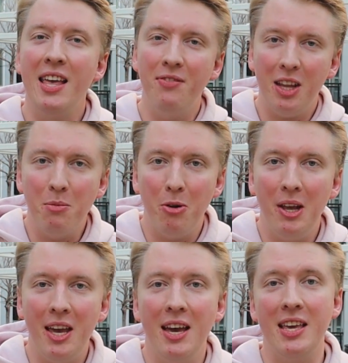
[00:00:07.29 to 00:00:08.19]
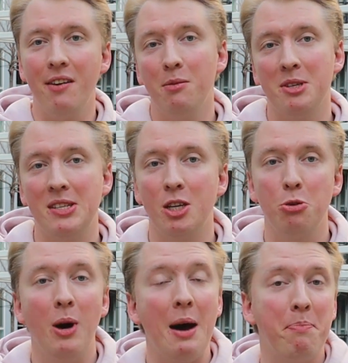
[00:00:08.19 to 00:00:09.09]
И в этом ролике я вам
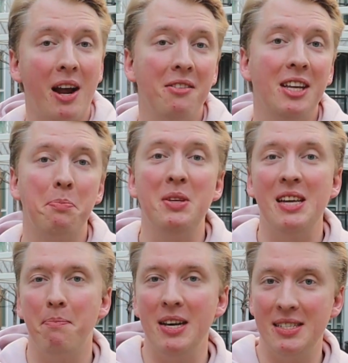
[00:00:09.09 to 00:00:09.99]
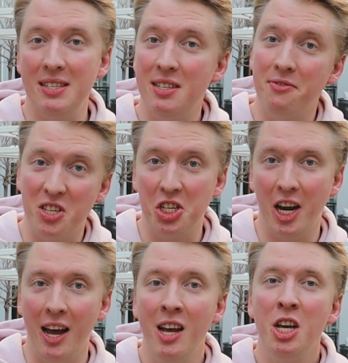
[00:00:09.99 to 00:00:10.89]
расскажу о правилах безопасности в
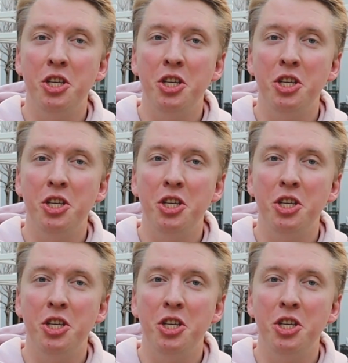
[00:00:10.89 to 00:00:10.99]
США.